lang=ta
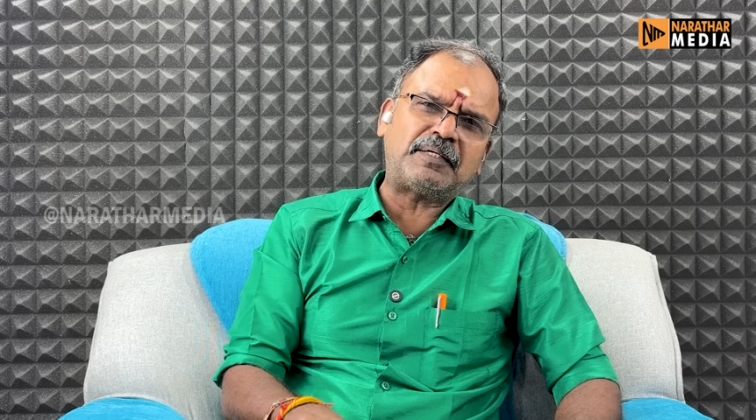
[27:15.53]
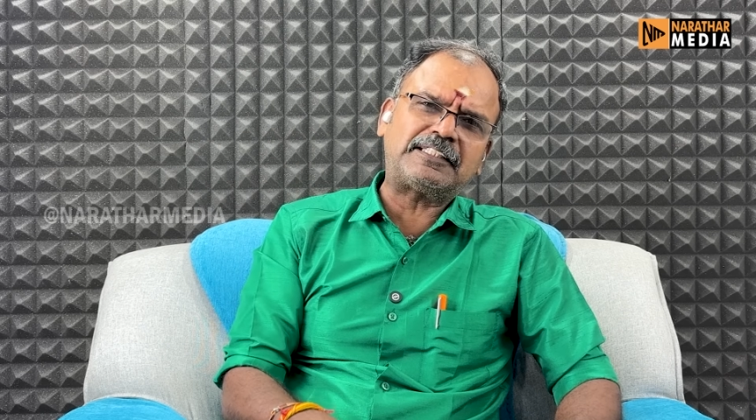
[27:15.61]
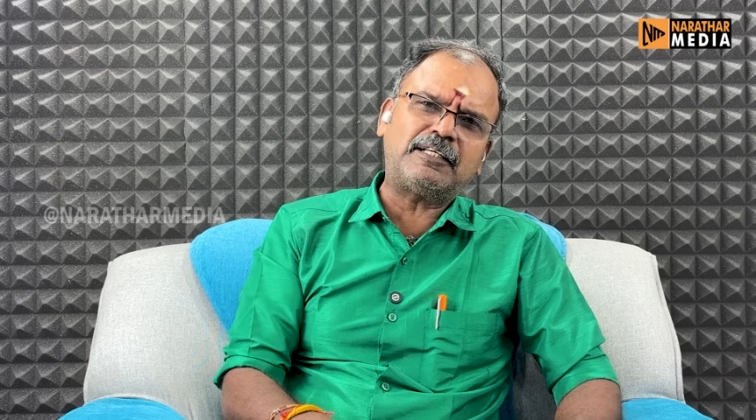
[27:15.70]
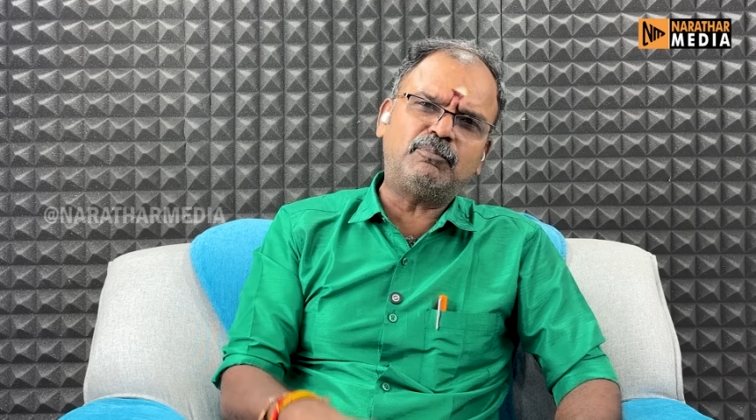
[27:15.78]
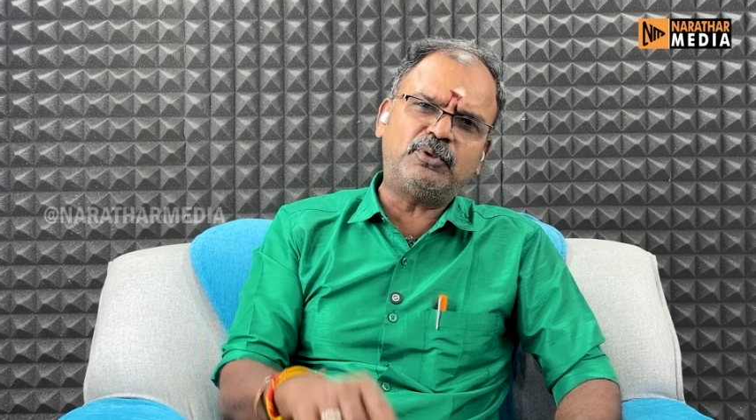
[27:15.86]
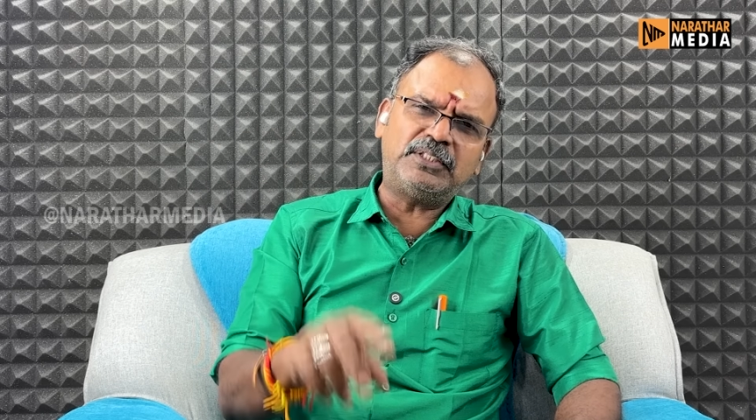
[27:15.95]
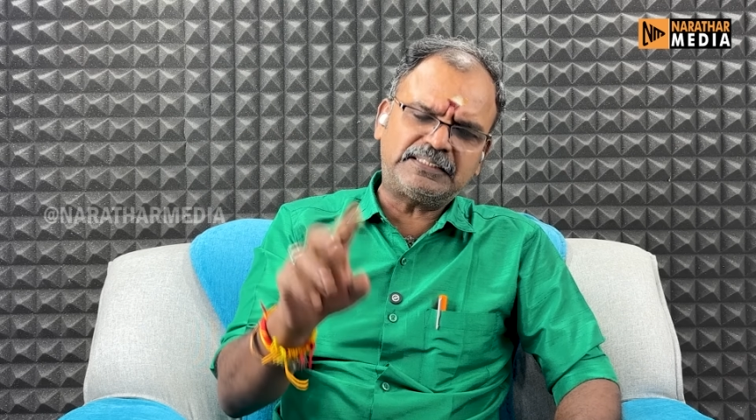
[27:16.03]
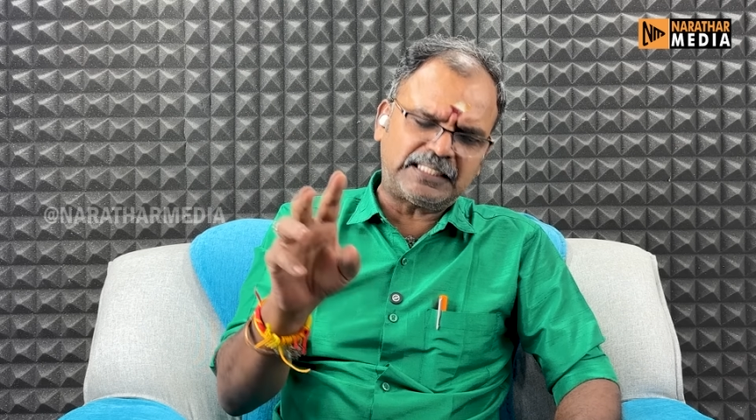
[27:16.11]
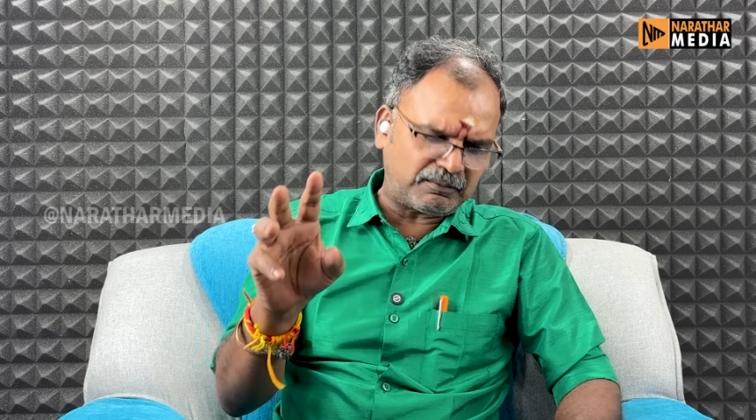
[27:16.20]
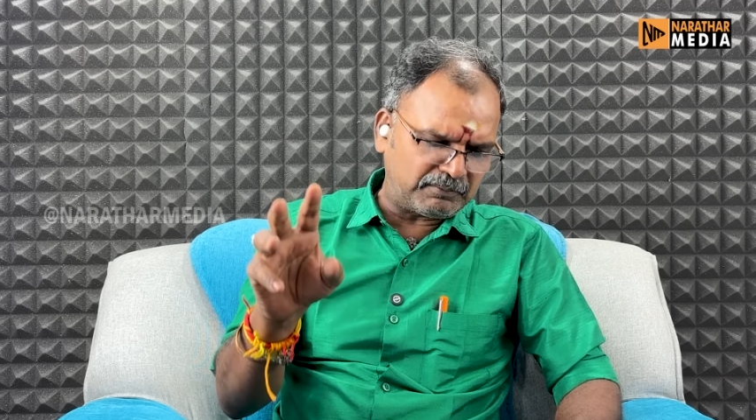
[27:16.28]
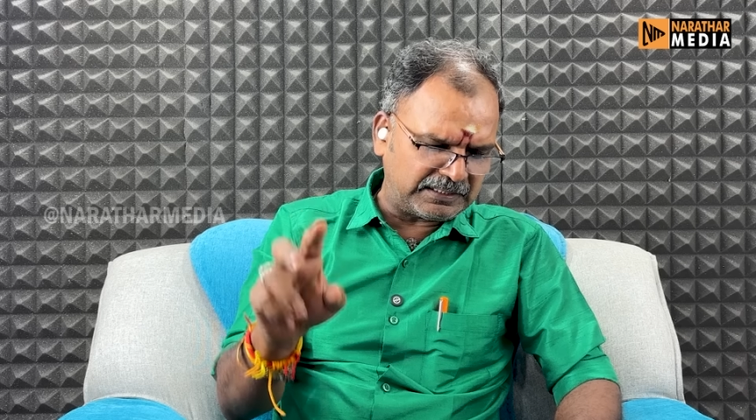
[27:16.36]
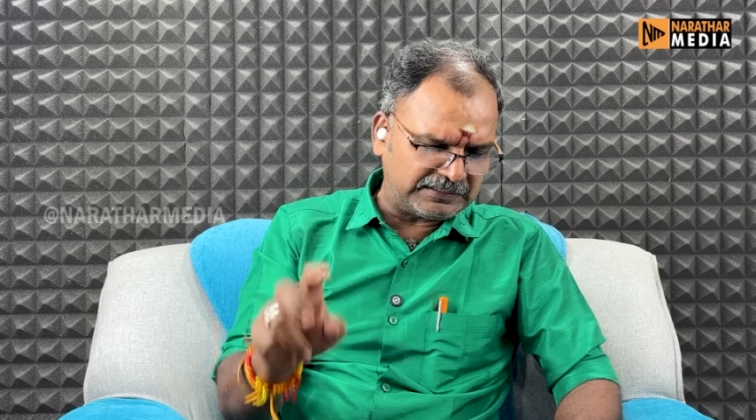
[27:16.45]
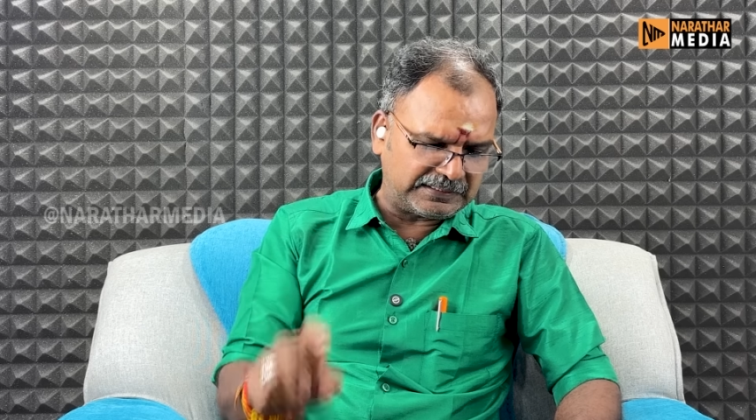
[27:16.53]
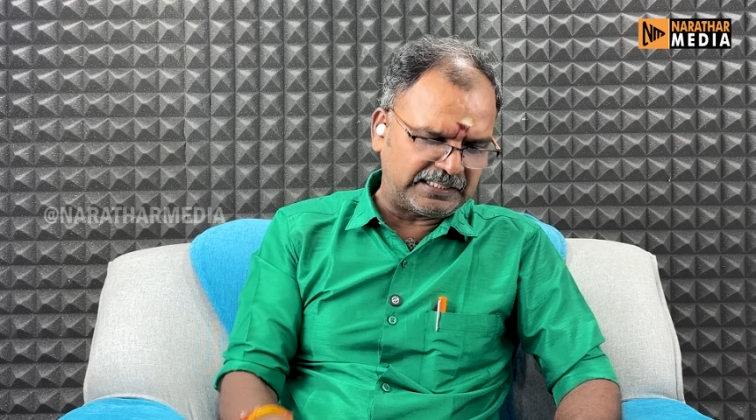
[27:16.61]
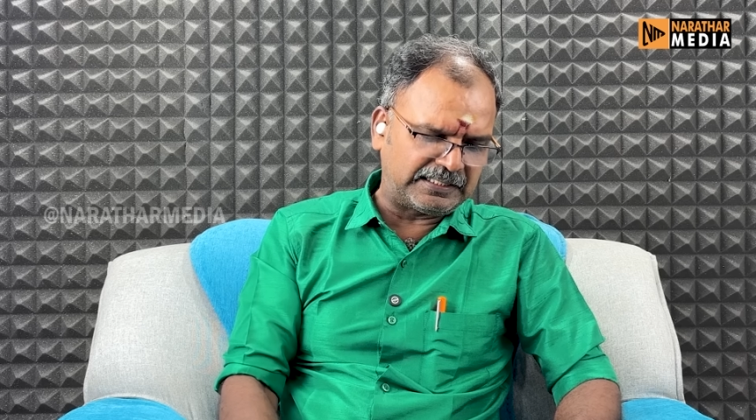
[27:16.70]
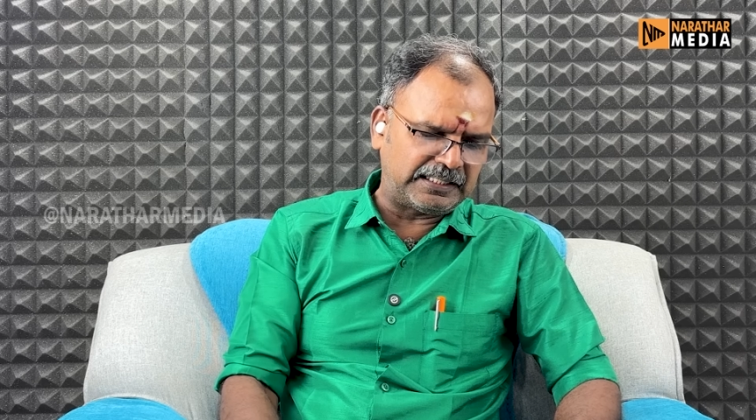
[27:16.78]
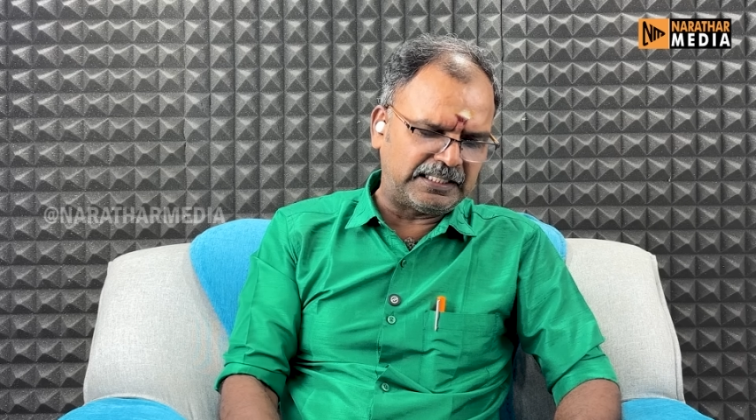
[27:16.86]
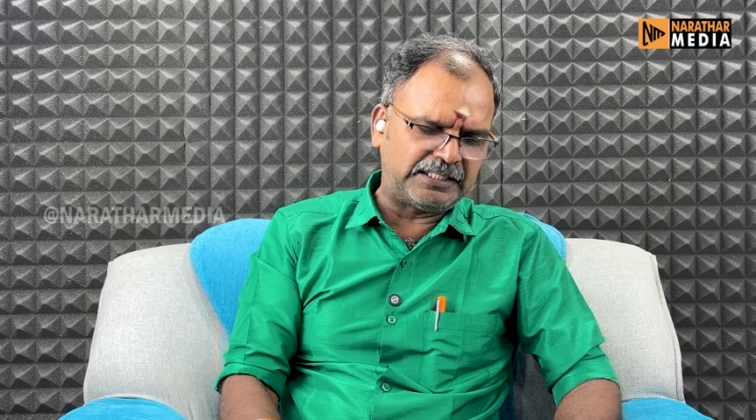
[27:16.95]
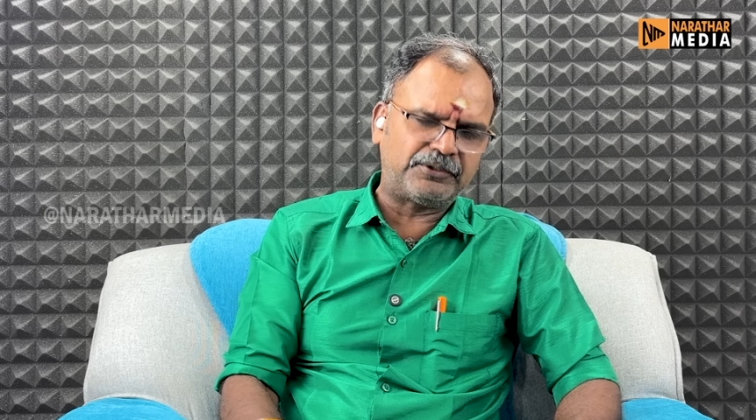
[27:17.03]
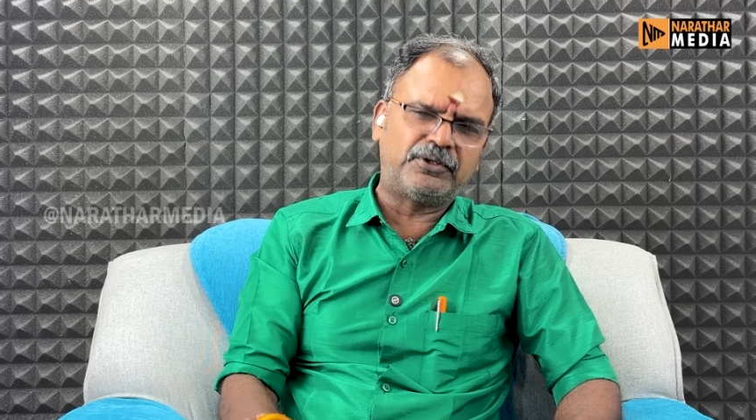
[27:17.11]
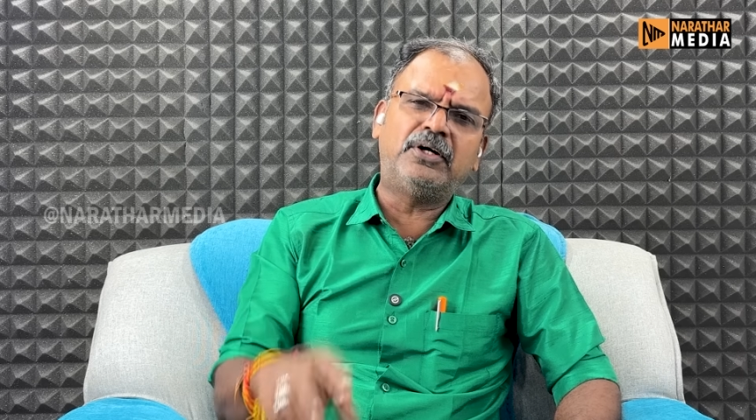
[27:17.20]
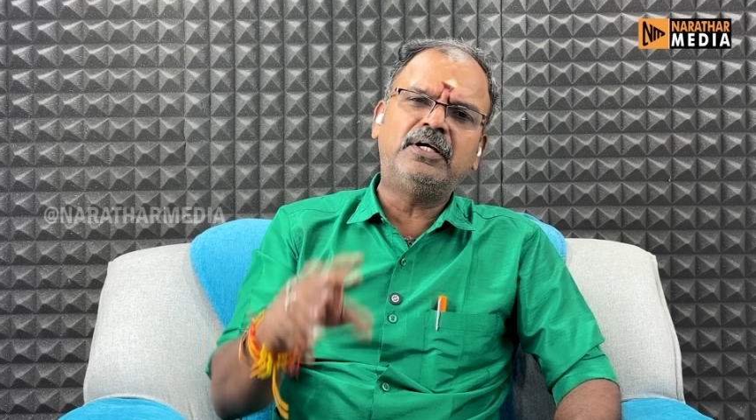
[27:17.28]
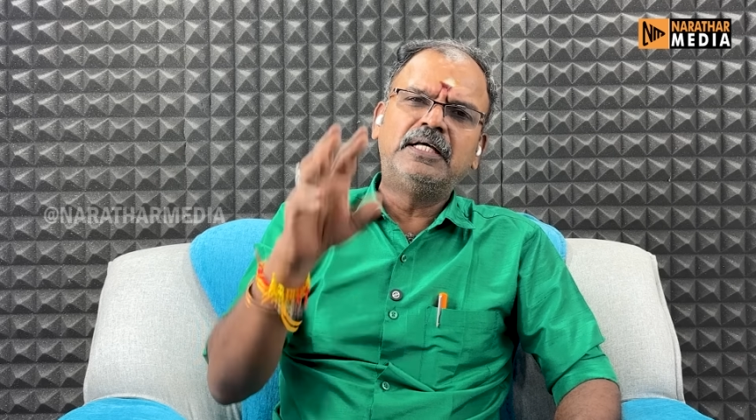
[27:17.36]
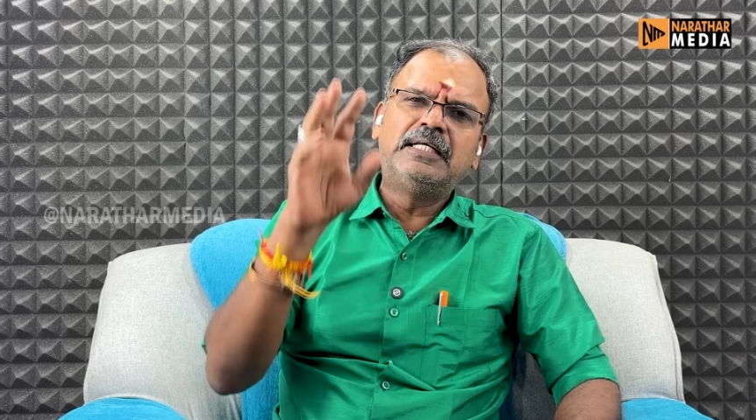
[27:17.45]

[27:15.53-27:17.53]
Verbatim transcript: பத்தொம்போது சட்டமன்ற தேர்தல்லையும்